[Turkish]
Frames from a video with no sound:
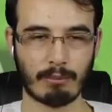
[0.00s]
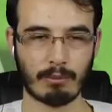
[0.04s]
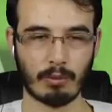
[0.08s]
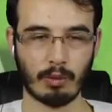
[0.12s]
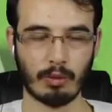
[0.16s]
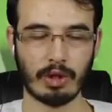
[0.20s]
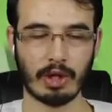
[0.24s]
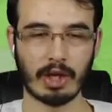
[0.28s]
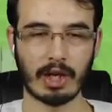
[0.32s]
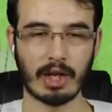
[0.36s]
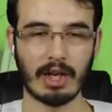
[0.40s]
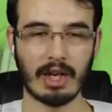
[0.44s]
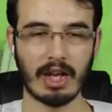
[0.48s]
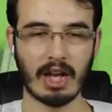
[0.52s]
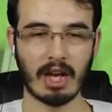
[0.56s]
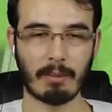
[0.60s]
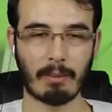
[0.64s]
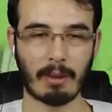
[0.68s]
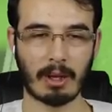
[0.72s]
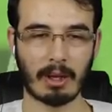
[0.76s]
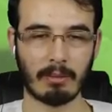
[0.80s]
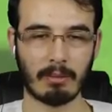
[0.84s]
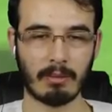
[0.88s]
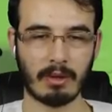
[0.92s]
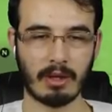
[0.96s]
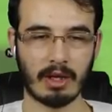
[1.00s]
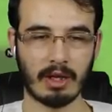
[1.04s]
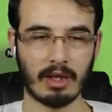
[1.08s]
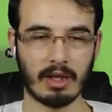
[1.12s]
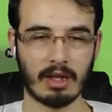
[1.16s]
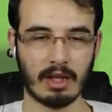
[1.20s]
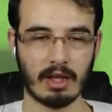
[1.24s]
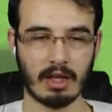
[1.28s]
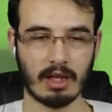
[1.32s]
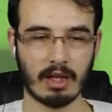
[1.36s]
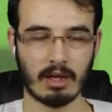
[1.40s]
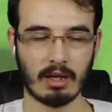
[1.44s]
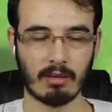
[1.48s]
Bunlara ne yapalım be?
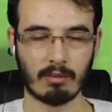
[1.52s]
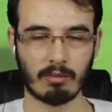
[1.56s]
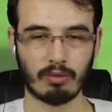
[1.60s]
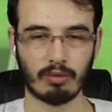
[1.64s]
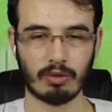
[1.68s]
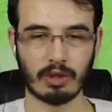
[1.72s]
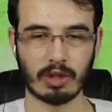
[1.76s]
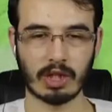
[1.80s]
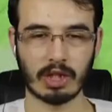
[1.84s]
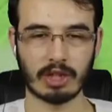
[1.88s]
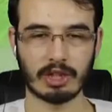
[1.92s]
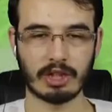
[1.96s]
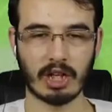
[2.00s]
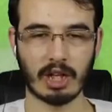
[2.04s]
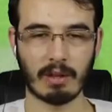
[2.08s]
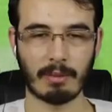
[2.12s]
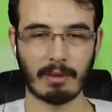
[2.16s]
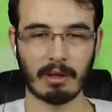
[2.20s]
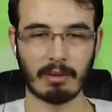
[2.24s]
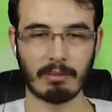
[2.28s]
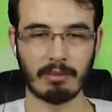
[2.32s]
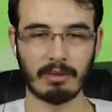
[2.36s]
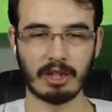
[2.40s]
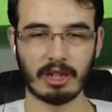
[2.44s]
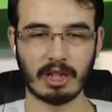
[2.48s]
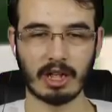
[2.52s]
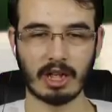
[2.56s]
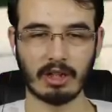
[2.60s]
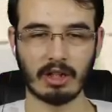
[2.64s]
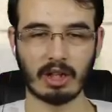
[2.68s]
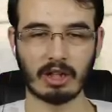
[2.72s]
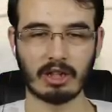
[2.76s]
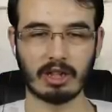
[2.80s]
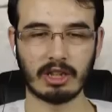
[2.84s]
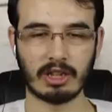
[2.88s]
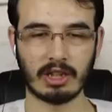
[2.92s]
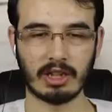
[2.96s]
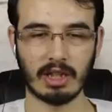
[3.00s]
Bunlara şey yapalım. Minigunla
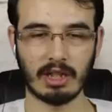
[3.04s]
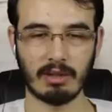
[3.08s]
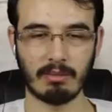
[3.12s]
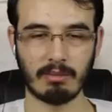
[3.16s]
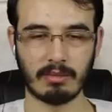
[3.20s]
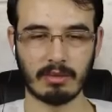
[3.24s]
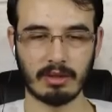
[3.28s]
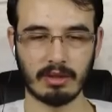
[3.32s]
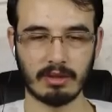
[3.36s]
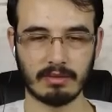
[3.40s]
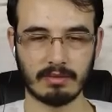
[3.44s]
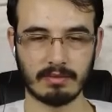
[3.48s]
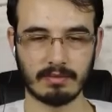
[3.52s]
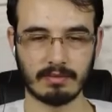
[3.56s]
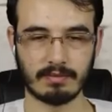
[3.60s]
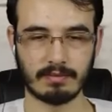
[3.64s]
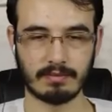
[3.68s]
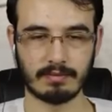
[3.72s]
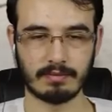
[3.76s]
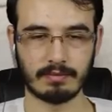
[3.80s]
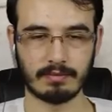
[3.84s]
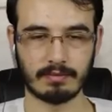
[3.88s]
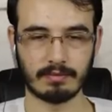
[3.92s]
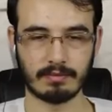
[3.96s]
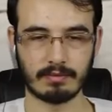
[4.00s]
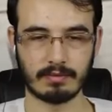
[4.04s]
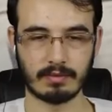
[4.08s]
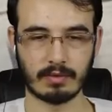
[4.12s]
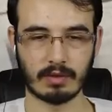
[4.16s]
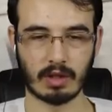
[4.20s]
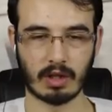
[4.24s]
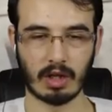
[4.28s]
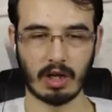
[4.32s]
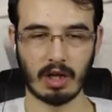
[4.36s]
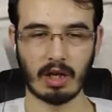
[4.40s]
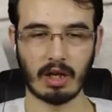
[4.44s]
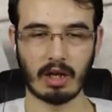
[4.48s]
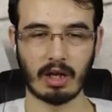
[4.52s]
ateş edelim mi?
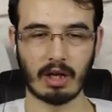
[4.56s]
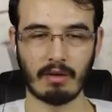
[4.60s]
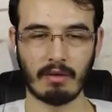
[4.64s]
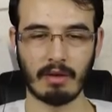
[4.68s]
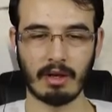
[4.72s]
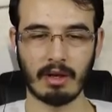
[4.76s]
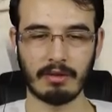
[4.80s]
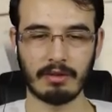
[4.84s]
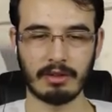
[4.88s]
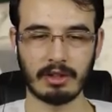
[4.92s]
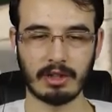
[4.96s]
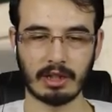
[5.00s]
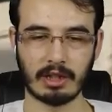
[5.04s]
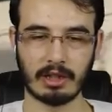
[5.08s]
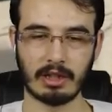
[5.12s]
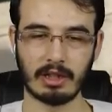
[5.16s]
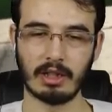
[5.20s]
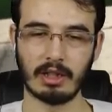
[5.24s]
Aha havaya bir şey.